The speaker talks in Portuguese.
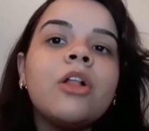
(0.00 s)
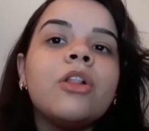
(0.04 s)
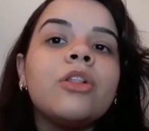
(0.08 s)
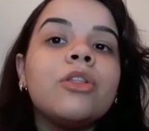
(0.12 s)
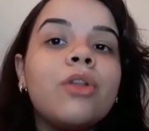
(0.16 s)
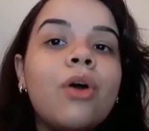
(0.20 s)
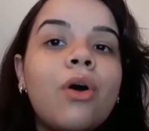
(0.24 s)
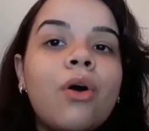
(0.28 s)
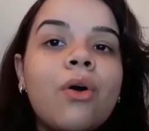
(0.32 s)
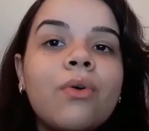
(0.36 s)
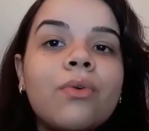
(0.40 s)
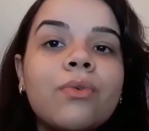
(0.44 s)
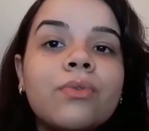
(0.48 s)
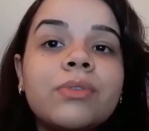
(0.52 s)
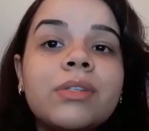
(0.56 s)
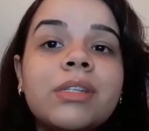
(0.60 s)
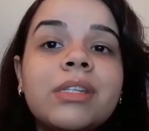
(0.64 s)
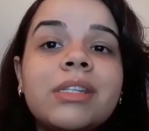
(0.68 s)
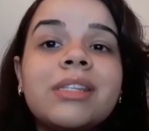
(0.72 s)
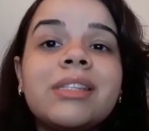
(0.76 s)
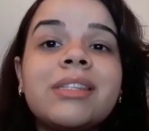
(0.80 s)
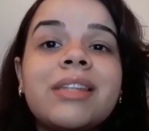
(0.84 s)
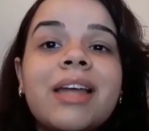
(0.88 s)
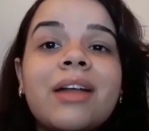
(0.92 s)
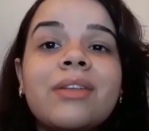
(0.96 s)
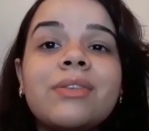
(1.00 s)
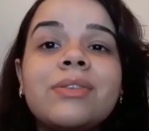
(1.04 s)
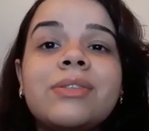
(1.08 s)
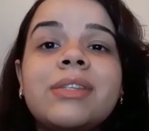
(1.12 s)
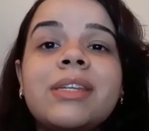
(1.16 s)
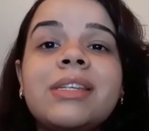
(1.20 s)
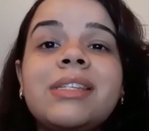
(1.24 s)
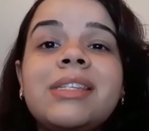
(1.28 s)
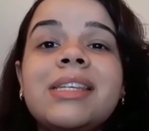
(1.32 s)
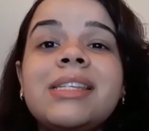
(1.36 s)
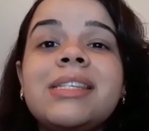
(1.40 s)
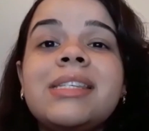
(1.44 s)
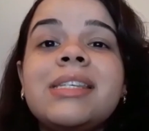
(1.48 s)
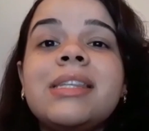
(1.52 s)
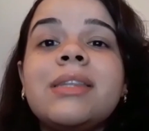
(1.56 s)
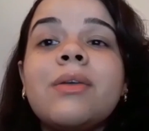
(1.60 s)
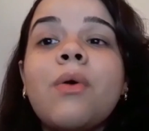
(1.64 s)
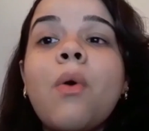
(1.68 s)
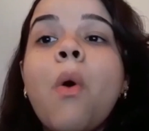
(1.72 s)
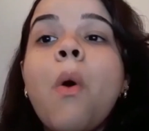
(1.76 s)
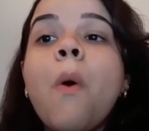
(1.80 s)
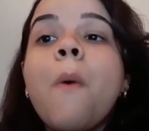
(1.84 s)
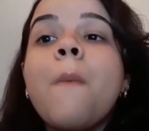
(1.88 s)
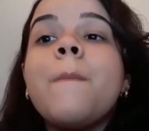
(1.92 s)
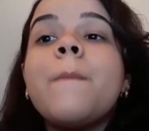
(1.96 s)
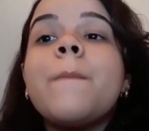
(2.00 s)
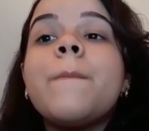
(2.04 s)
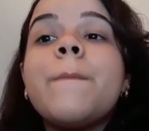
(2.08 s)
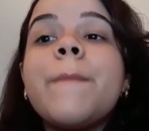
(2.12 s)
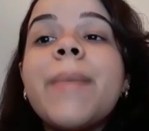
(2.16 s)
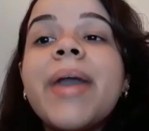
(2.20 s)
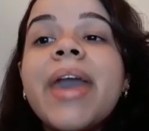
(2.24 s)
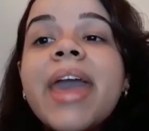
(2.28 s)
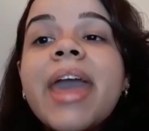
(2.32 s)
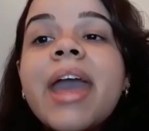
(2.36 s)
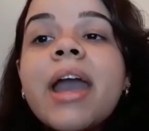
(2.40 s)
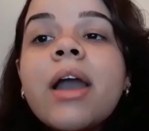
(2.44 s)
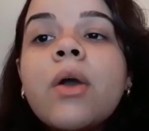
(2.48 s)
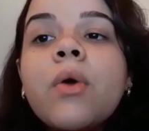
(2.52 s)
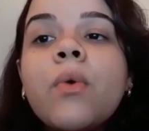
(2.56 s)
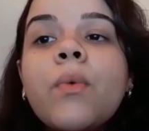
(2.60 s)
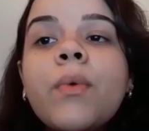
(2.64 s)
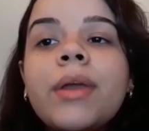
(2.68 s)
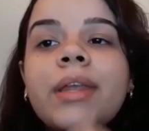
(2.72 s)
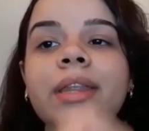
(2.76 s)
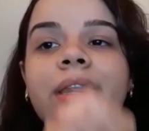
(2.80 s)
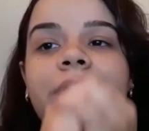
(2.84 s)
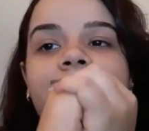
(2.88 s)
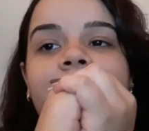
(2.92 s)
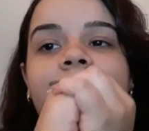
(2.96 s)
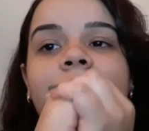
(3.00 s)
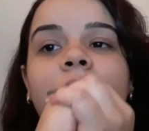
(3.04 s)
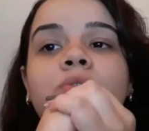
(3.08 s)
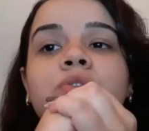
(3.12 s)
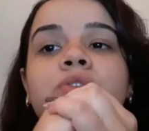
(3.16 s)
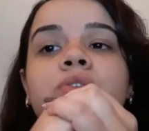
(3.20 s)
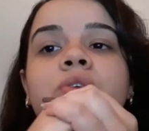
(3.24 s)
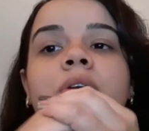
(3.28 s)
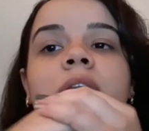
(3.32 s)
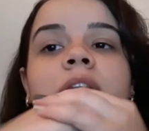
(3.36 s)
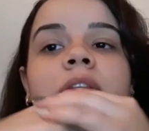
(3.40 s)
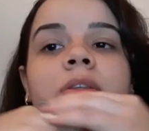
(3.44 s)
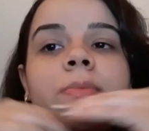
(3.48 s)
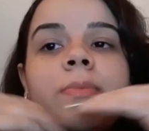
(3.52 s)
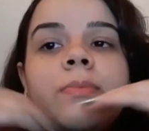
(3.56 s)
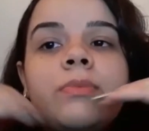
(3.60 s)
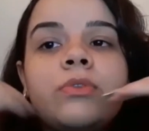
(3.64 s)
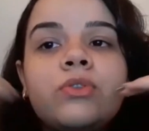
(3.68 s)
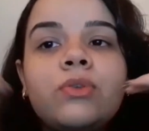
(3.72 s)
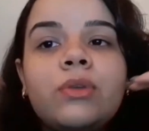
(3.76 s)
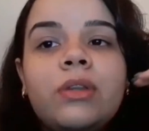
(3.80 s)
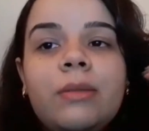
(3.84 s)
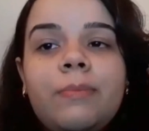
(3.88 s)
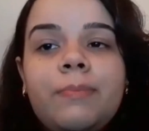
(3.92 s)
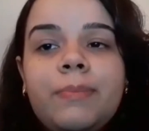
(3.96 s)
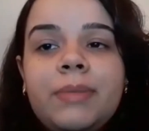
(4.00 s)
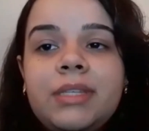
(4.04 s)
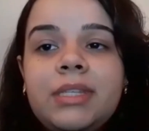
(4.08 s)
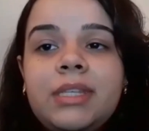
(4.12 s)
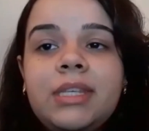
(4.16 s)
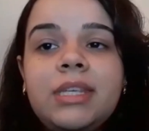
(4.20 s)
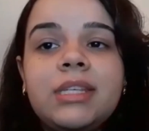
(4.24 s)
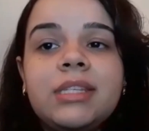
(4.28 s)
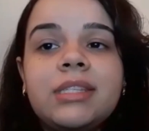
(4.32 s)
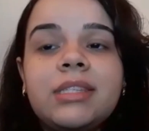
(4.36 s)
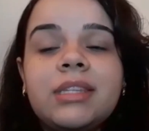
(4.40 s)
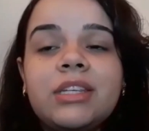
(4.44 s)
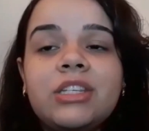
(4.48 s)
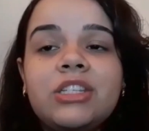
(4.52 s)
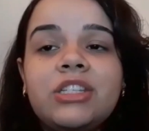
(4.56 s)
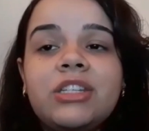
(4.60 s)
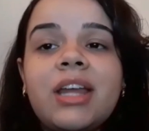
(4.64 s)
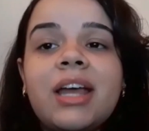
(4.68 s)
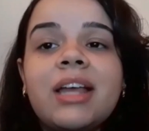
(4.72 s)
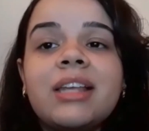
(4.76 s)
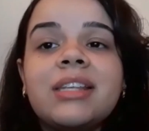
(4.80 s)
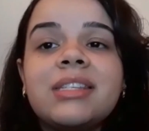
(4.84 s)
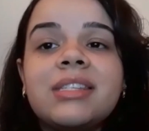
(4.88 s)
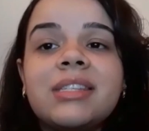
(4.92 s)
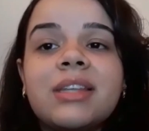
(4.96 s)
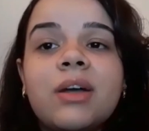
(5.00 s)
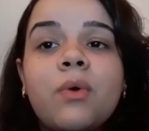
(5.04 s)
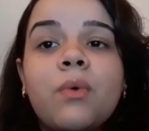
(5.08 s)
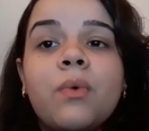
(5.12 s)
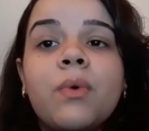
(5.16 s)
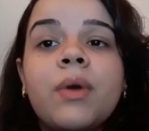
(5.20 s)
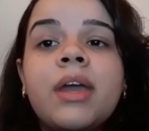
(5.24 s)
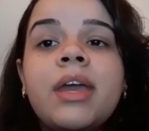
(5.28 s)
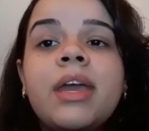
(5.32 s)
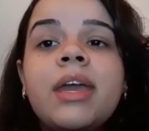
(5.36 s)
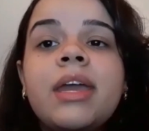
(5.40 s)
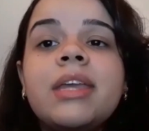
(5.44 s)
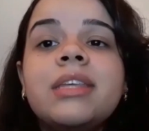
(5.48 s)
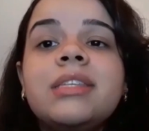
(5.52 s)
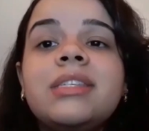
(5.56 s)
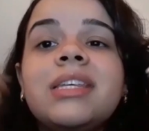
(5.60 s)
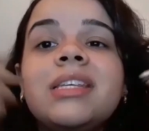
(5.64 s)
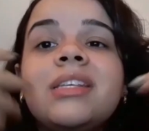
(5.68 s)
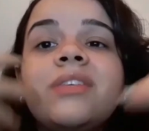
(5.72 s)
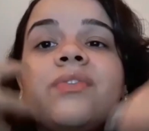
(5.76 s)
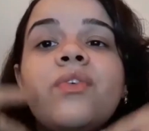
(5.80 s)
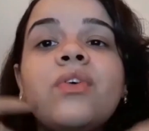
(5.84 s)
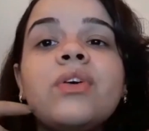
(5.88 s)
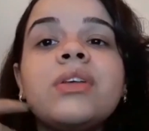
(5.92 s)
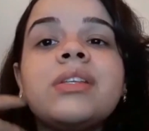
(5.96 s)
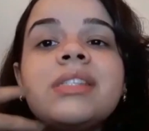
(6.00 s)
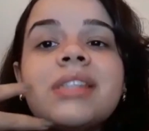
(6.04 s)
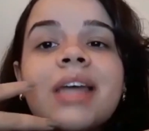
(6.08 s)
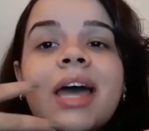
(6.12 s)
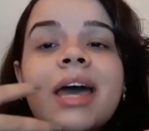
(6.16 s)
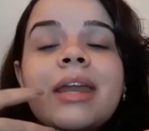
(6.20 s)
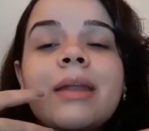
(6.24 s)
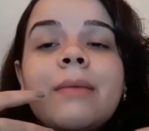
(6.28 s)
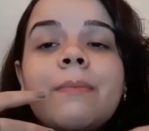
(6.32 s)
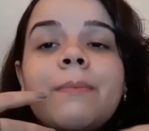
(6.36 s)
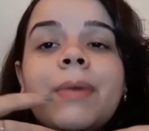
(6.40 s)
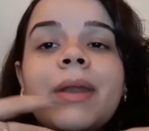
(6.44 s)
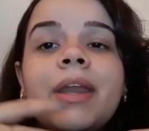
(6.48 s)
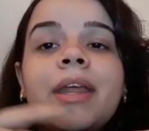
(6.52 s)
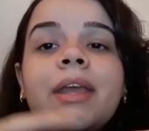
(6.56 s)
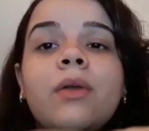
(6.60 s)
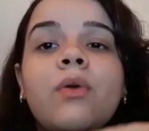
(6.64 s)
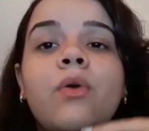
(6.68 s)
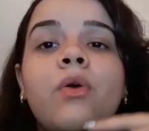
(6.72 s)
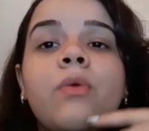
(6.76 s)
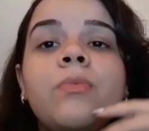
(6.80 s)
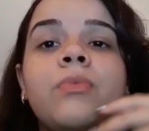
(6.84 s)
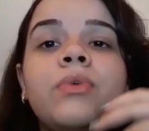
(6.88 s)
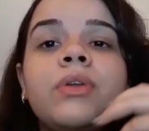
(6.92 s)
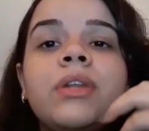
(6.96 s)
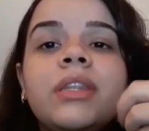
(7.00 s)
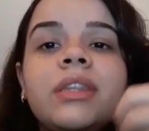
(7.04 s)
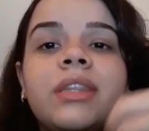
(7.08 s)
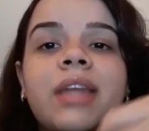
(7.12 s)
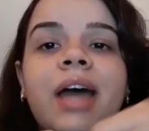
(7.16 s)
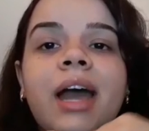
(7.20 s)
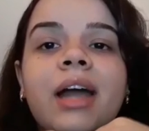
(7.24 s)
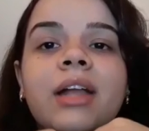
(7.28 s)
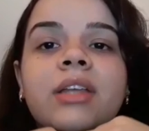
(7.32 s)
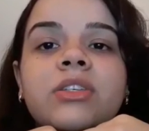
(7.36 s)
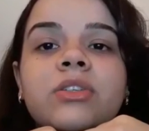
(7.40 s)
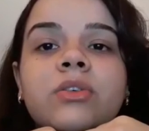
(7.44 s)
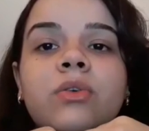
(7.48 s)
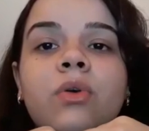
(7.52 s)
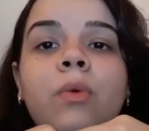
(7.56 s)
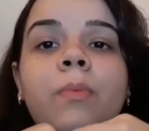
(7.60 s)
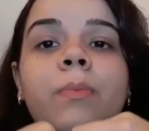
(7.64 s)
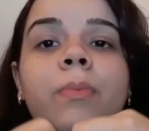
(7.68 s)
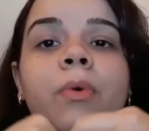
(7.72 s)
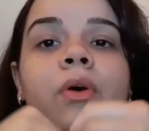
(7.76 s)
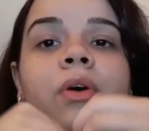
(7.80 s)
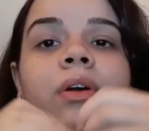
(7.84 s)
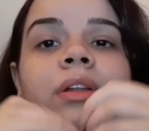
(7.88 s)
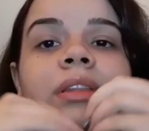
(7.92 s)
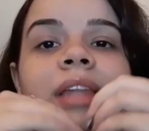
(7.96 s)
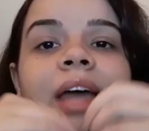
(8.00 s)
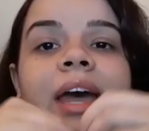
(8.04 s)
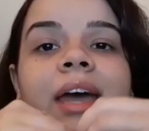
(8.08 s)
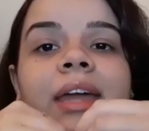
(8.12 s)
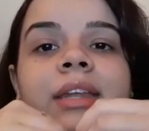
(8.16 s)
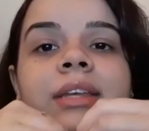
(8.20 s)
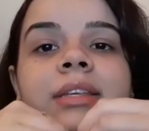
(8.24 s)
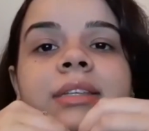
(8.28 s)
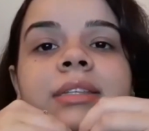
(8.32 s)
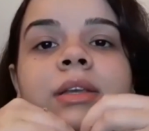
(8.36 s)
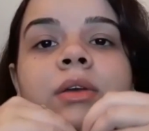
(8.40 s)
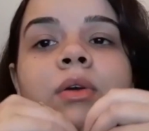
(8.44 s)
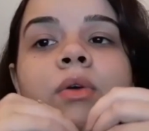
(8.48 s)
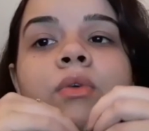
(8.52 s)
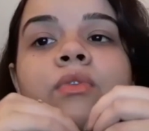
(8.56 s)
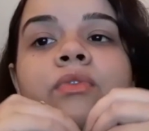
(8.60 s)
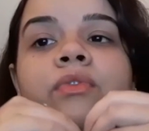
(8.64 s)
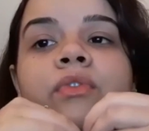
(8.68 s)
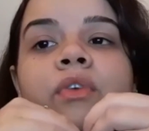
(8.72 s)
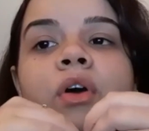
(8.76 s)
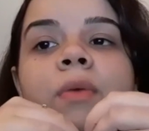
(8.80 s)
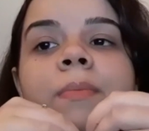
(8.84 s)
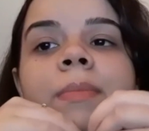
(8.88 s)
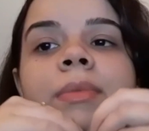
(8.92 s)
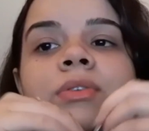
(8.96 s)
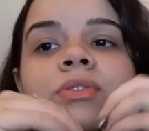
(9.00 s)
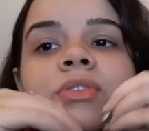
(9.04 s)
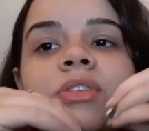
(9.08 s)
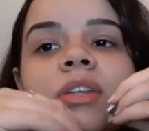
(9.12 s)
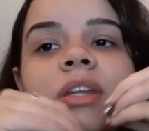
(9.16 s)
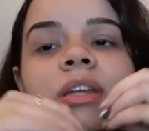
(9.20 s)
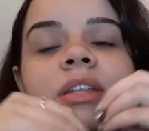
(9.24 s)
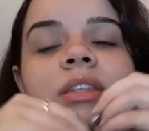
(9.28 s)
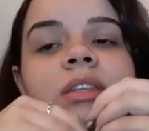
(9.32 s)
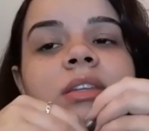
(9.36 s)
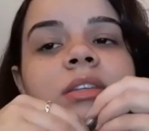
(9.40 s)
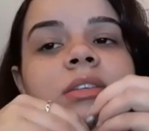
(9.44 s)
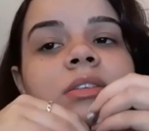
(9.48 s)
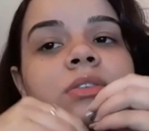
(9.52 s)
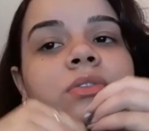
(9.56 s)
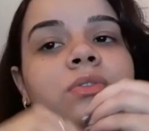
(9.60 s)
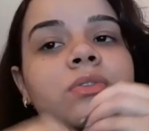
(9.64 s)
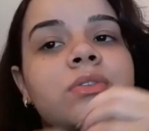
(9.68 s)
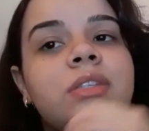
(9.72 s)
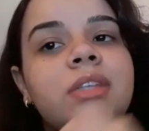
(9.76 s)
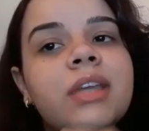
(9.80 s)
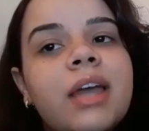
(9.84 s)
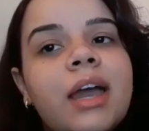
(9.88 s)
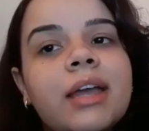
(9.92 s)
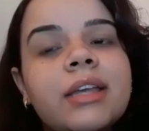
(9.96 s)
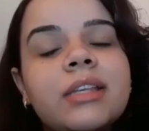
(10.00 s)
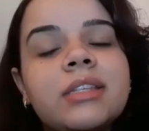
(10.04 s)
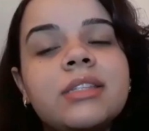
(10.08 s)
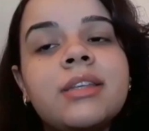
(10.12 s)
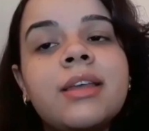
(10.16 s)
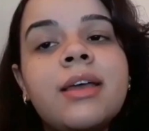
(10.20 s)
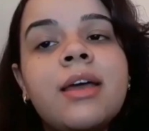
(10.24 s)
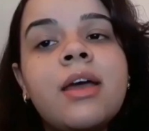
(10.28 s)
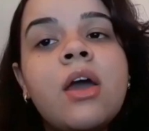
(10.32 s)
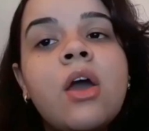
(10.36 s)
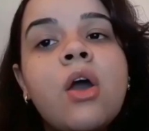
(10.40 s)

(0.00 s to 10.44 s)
Logo, os Estados necessitam romper com o ideal solipsista de nação e se esforçarem para, em comunidade, comportarem-se conforme as diretrizes sociais,